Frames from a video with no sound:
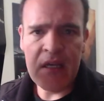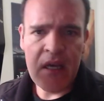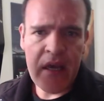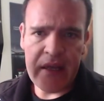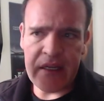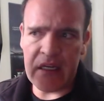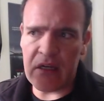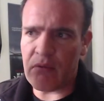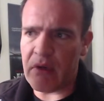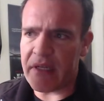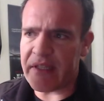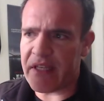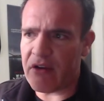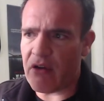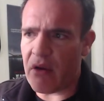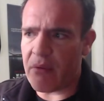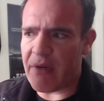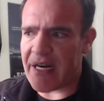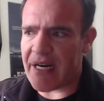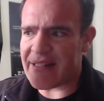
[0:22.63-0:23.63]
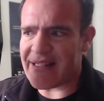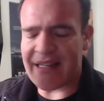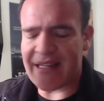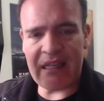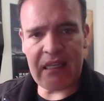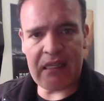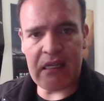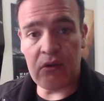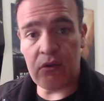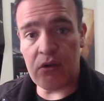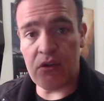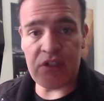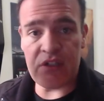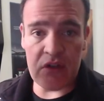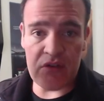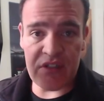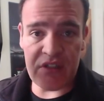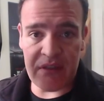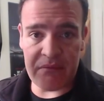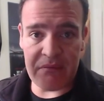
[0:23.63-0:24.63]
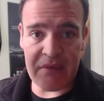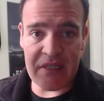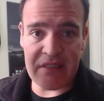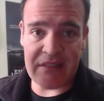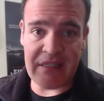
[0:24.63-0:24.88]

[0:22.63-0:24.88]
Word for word: en el cual quiero hablar acerca de algunos de los temas